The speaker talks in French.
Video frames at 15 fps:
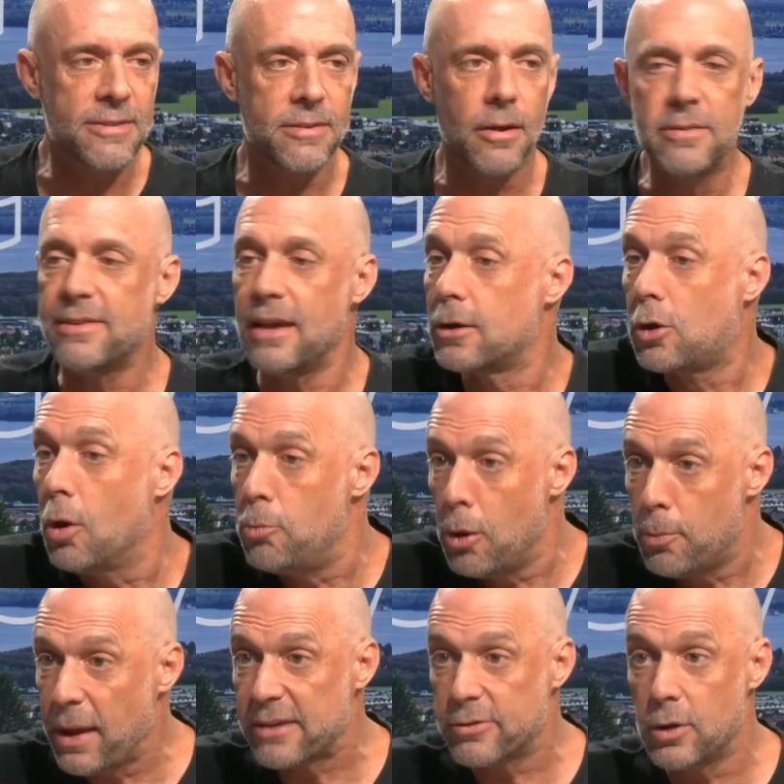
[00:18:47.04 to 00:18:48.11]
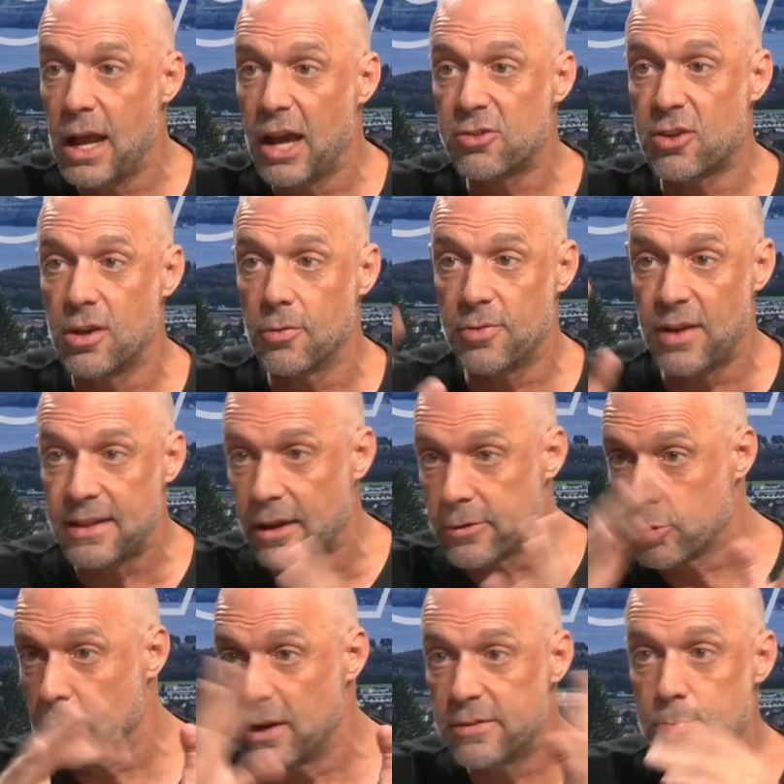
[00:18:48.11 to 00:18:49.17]
sans comme le personnage qui en fait a
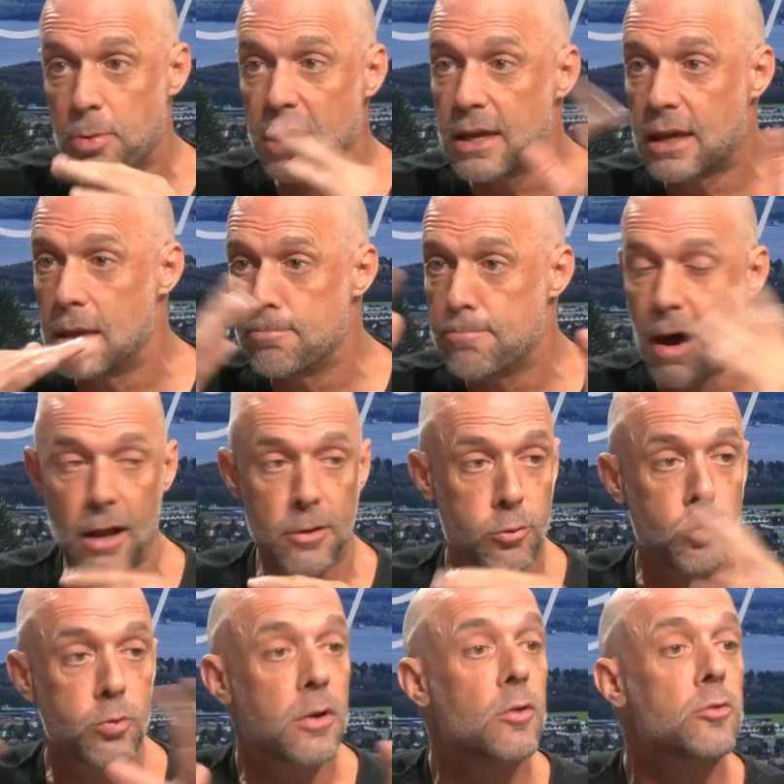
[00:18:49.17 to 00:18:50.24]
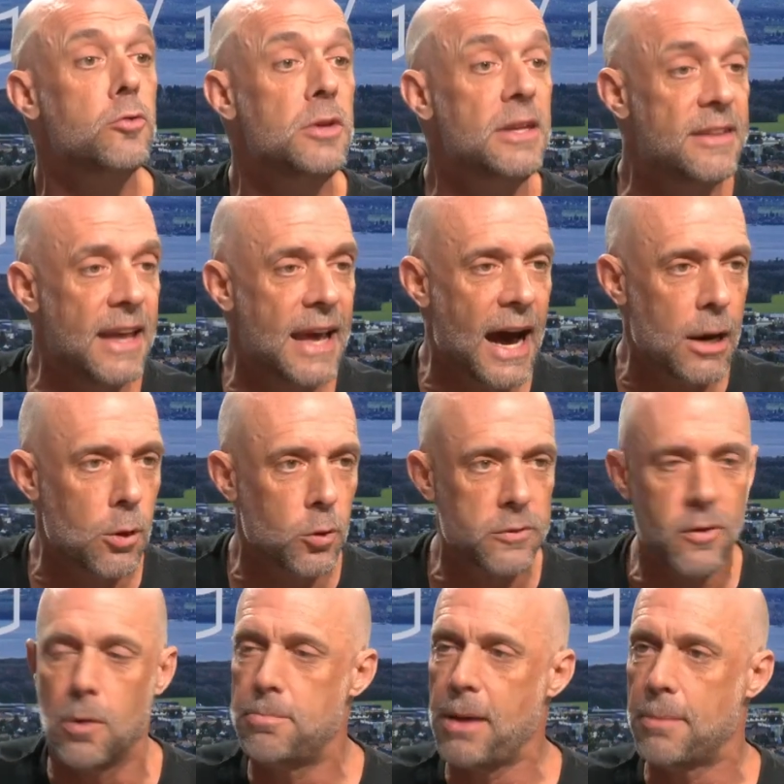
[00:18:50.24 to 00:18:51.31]
son esprit qui part tout le temps d'une idée à
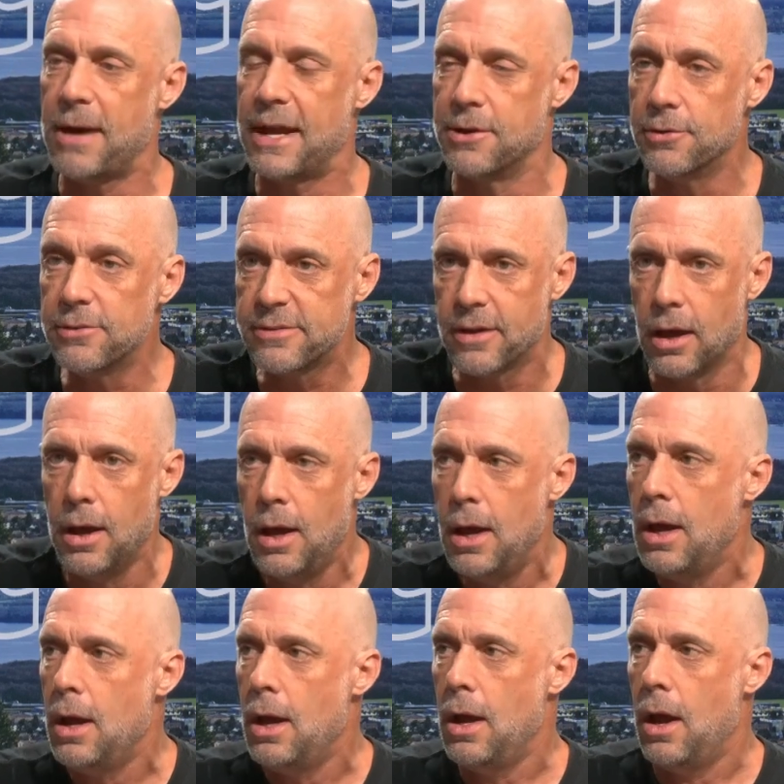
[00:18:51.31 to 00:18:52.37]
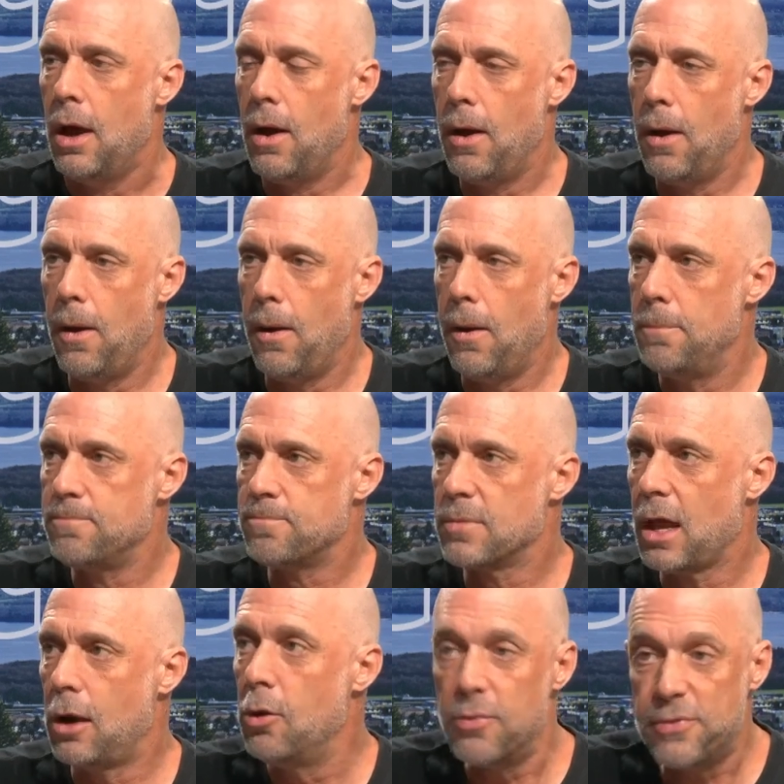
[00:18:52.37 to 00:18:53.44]
l'autre en permanence. Euh,
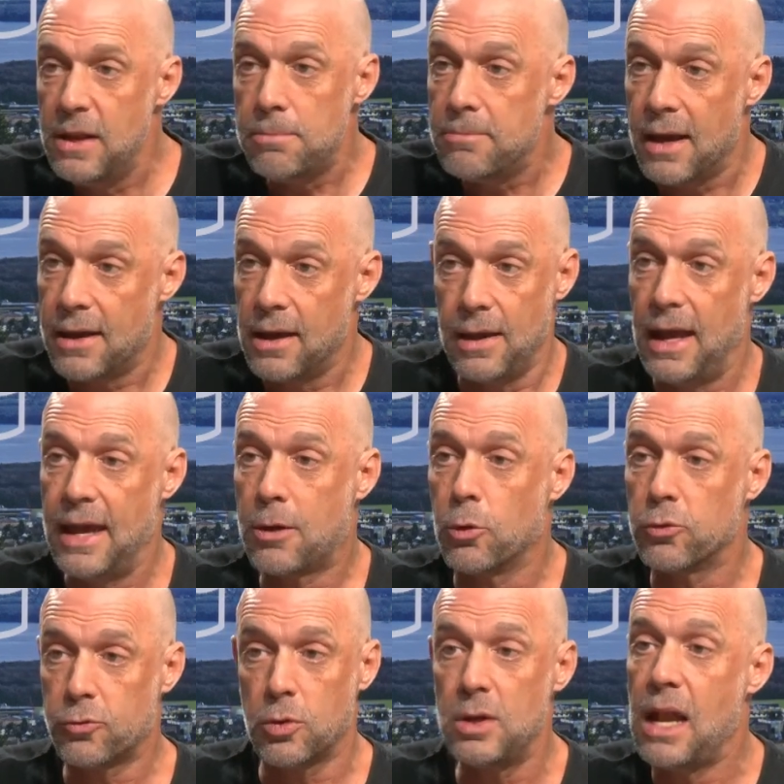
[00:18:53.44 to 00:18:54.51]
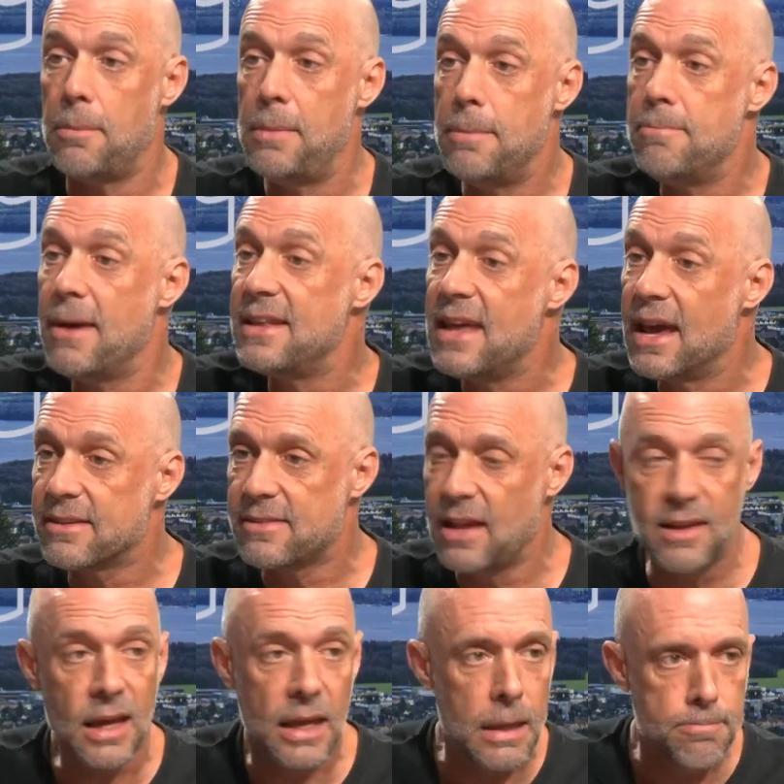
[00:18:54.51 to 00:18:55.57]
le film est construit de la même manière,
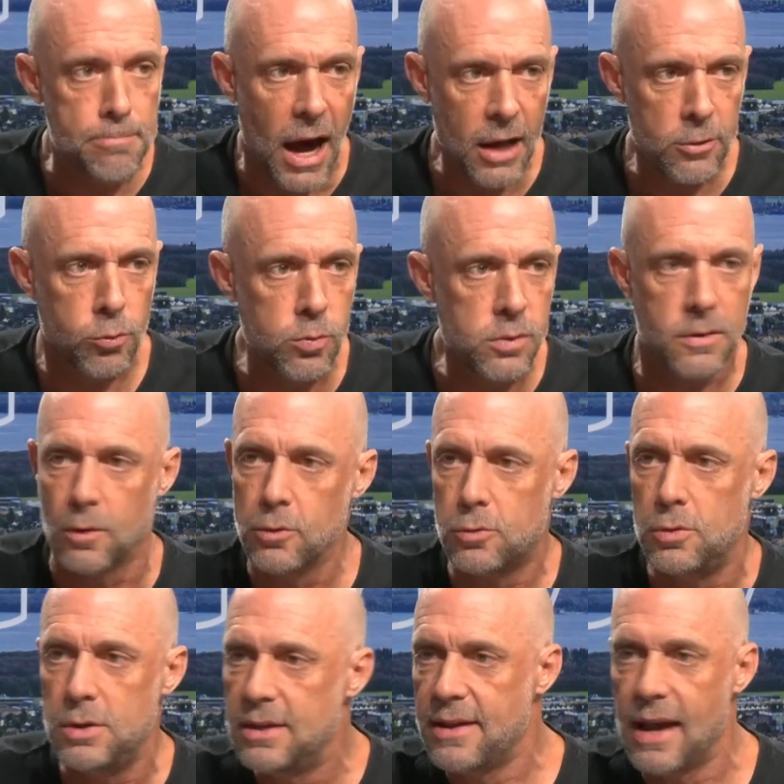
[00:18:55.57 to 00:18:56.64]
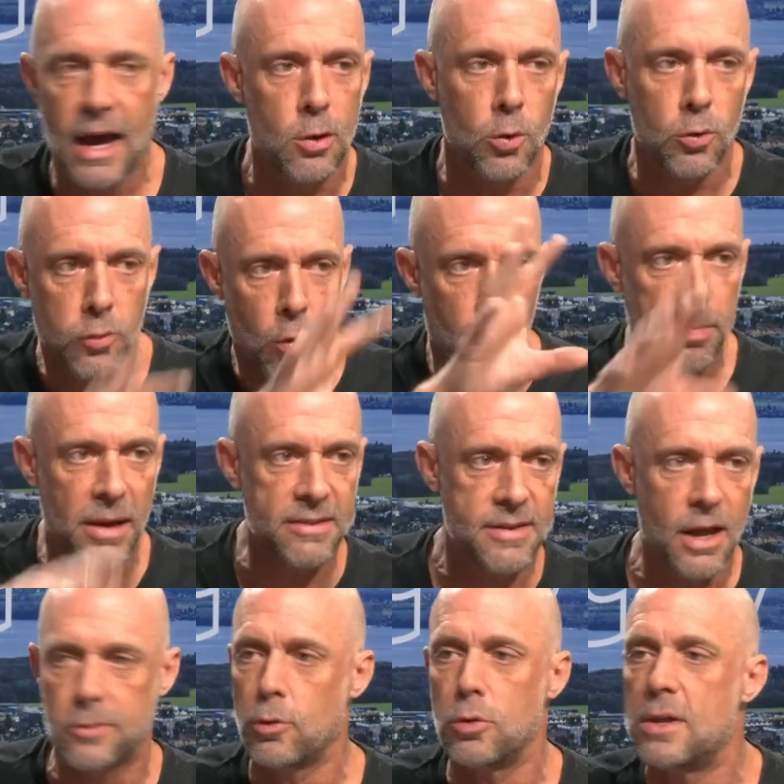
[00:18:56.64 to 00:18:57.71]
c'est-à-dire qu'il part tout le temps d'une idée à l'autre, on passe
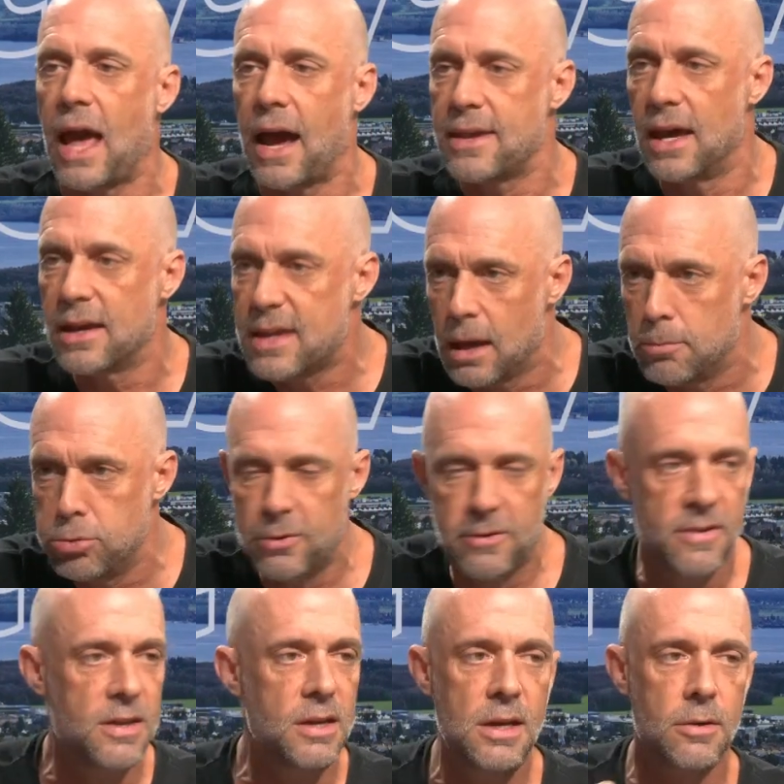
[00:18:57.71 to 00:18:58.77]
d'un truc, il n'y a rien qui aboutit,